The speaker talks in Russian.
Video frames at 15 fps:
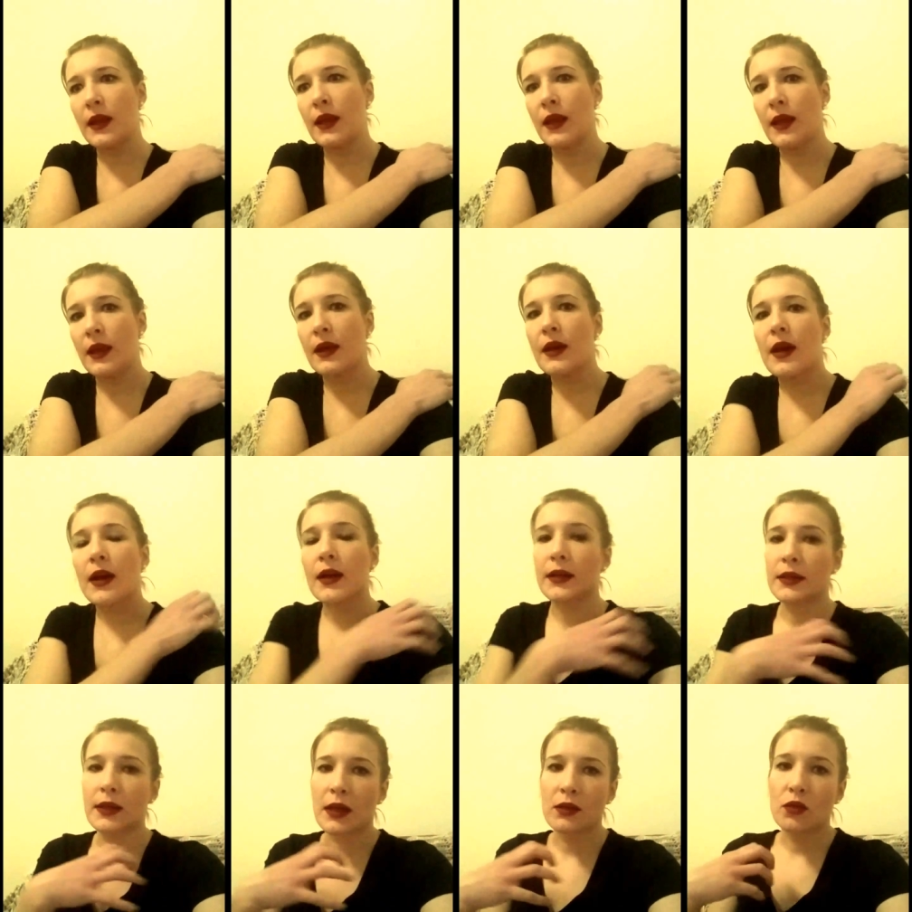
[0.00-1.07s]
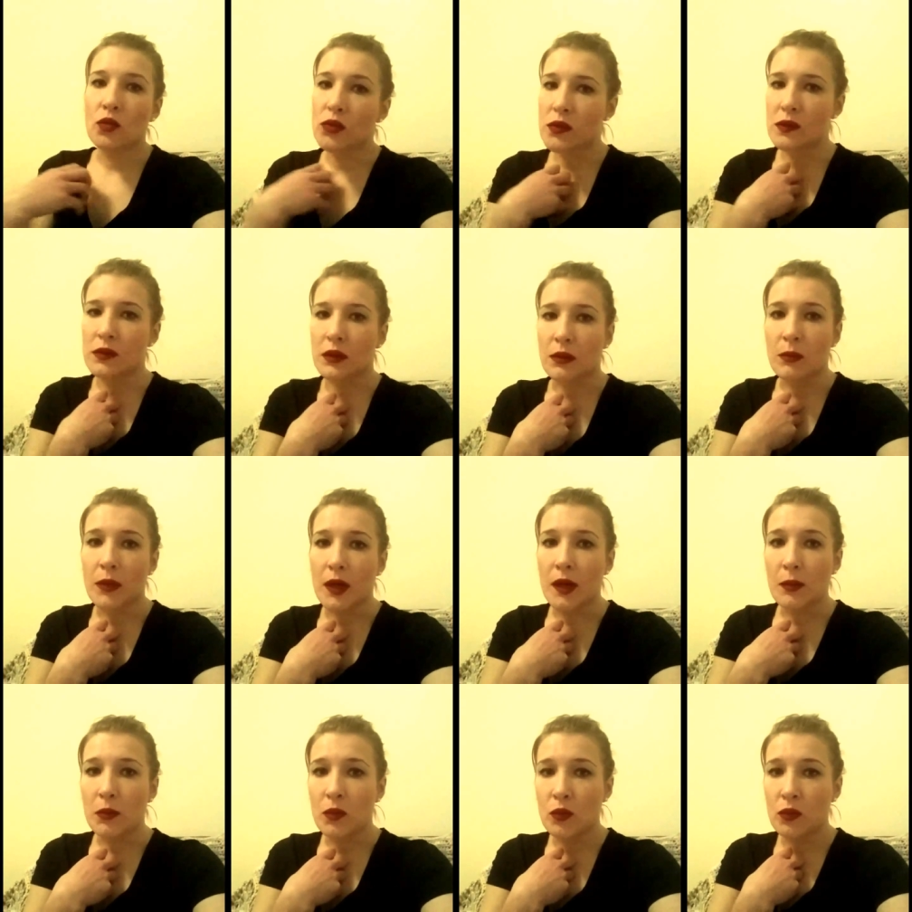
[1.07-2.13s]
и как это относится к
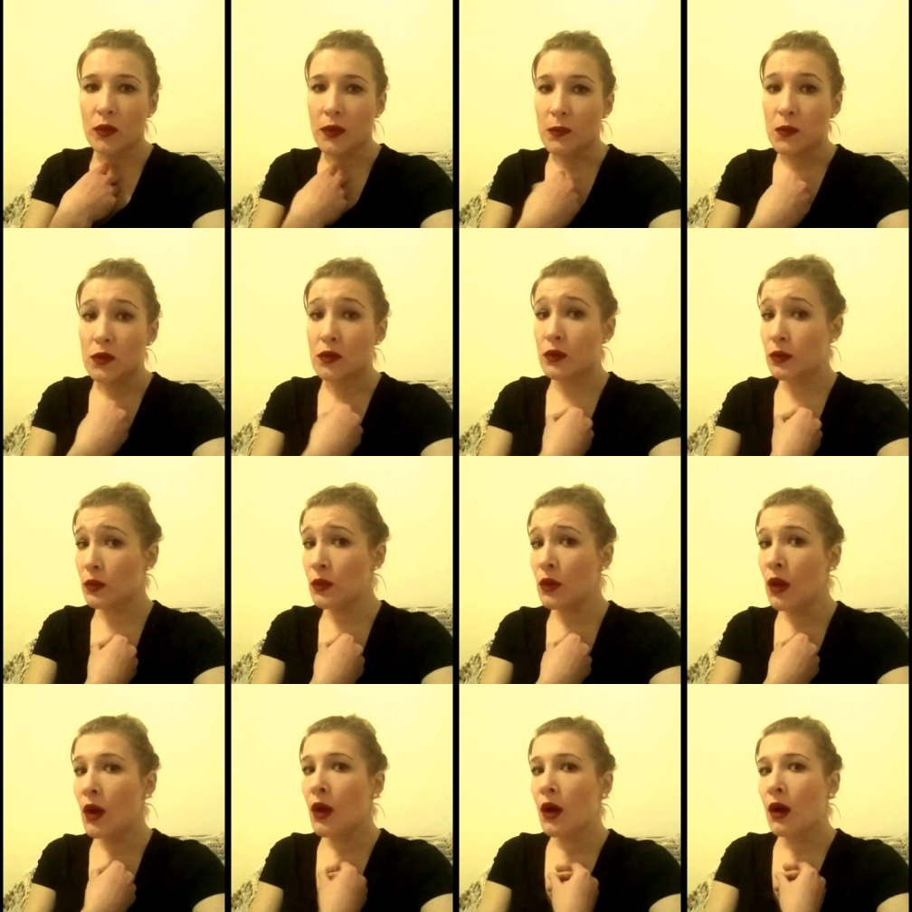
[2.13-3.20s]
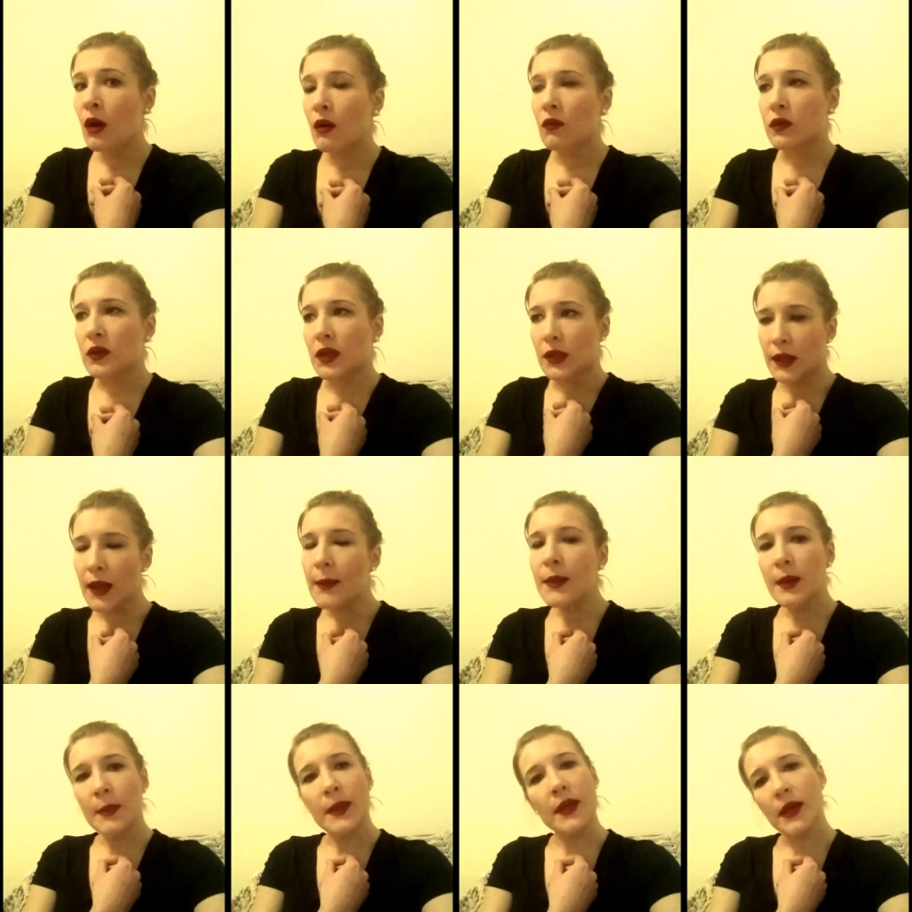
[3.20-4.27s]
моему ремеслу, вот тогда
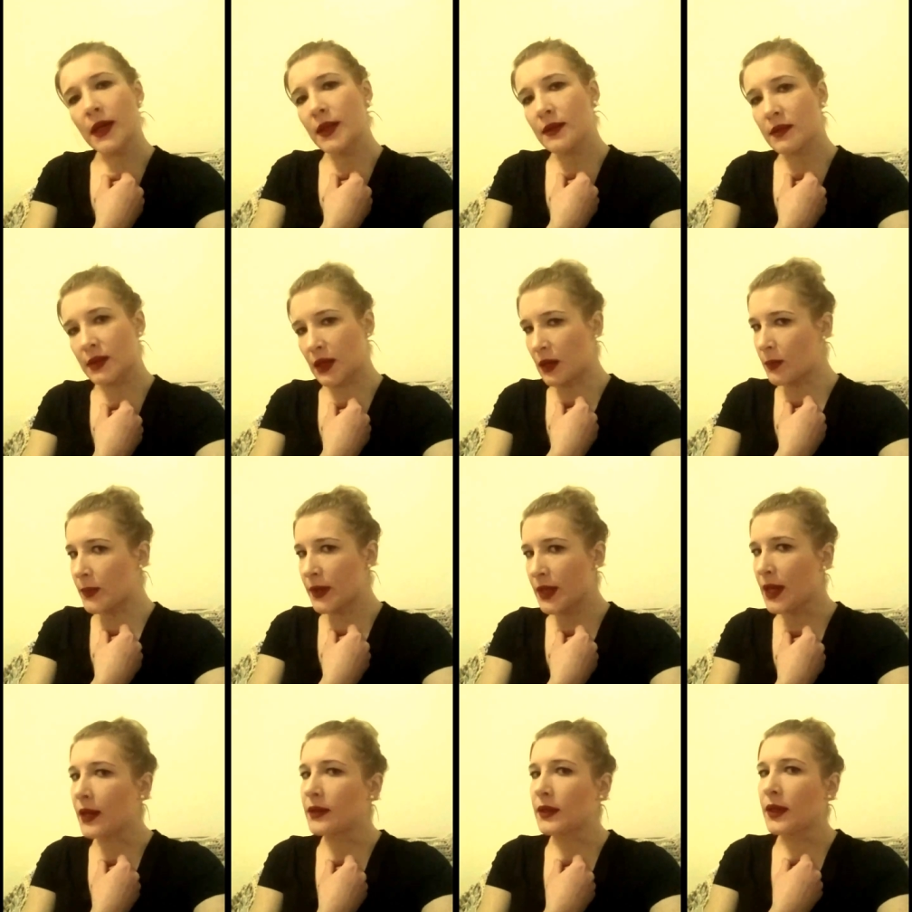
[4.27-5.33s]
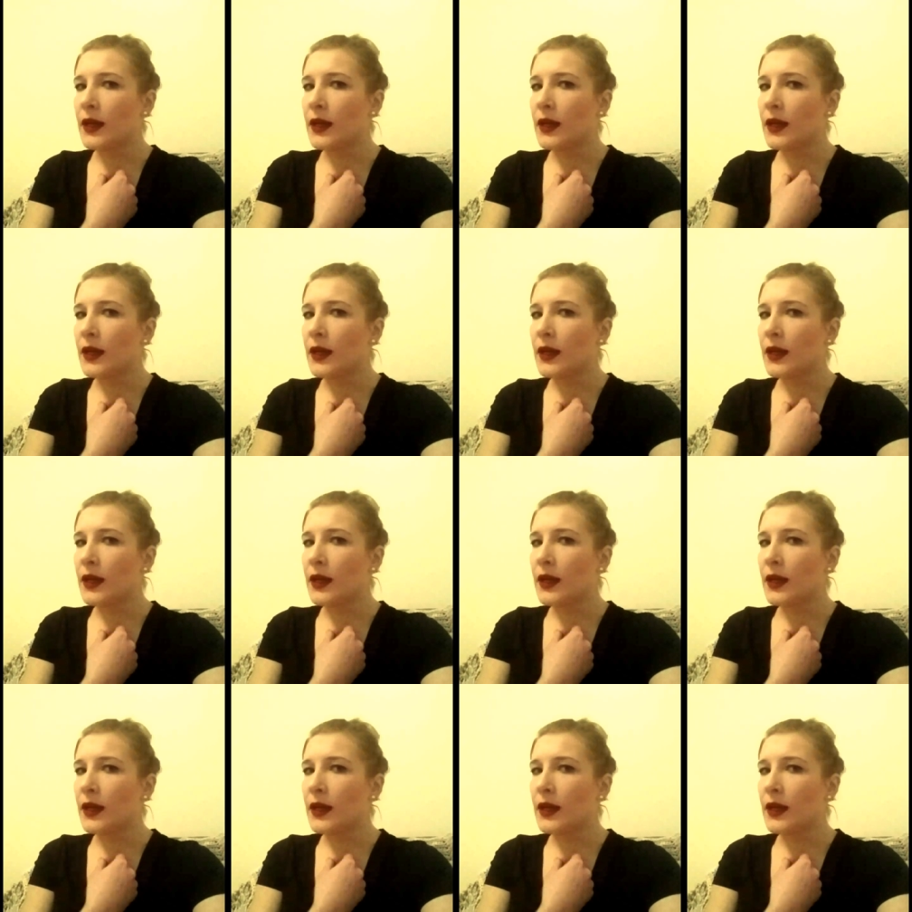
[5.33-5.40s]
для меня это стало понятно.